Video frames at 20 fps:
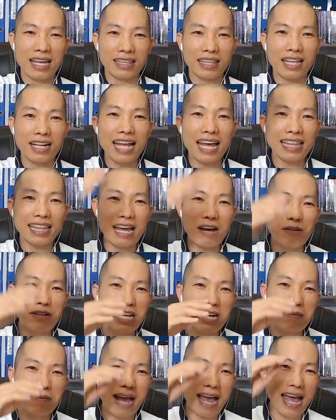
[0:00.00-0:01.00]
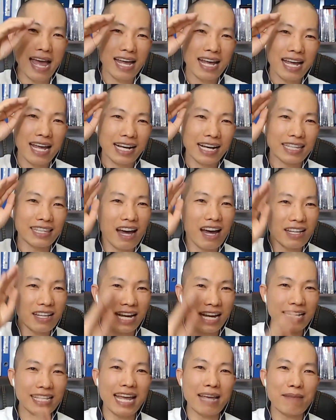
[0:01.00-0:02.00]
Tức là nếu như mà cái tờ
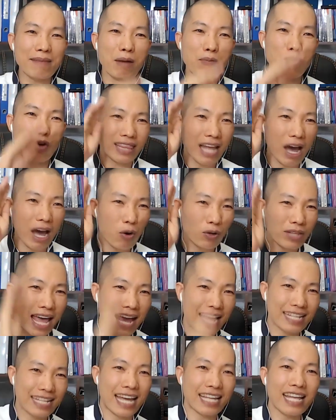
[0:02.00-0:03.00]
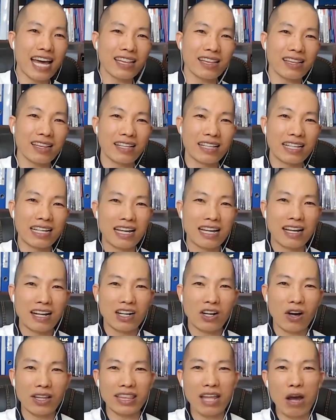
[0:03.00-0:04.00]
giấy này mà một đầu để trái đất,
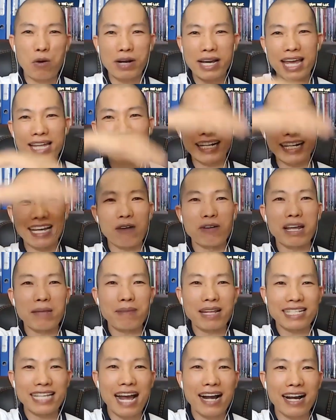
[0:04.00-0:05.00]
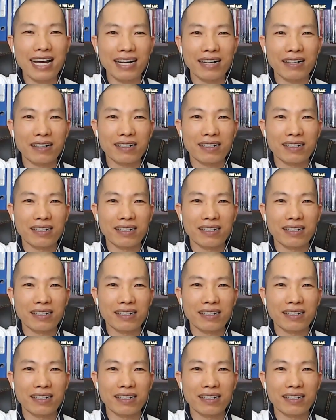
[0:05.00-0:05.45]
còn đầu kia thì kéo lên mặt trăng á,